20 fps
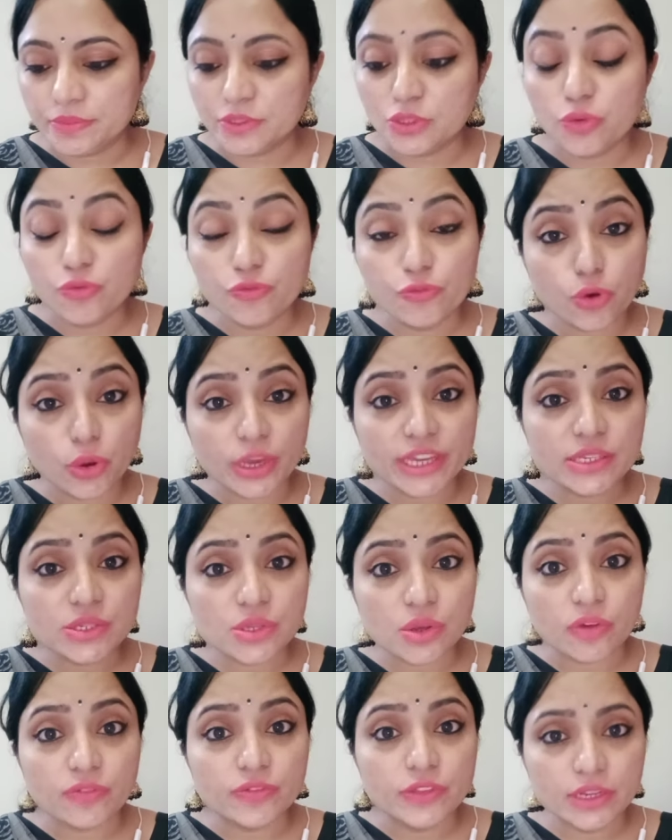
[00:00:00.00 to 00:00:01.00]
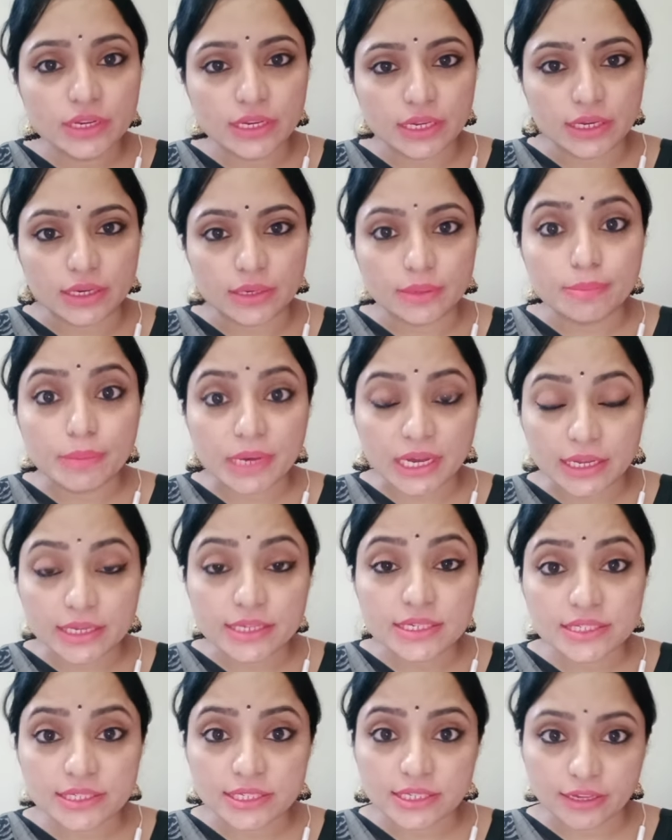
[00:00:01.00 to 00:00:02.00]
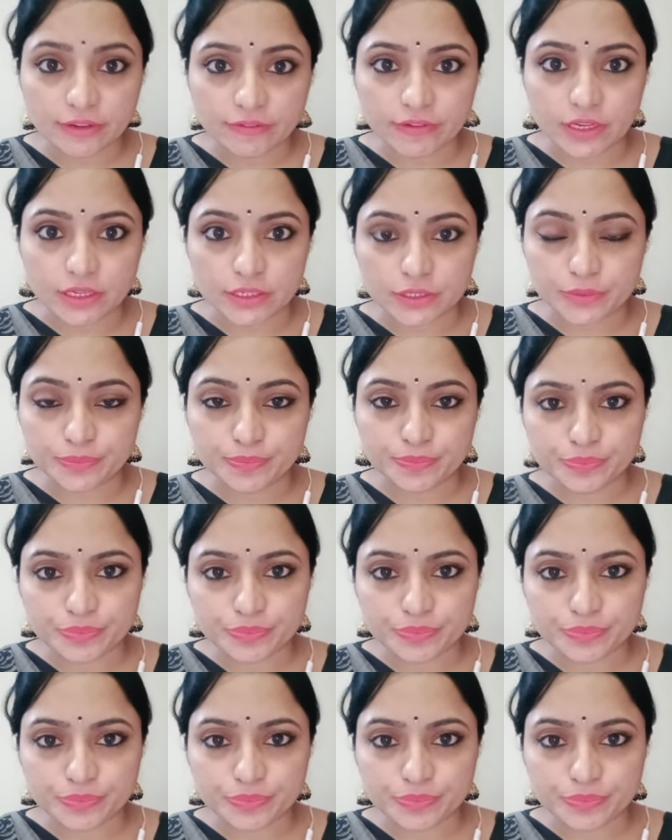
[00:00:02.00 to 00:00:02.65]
द वॉइस ऑफ द रेन बारिश की आवाज़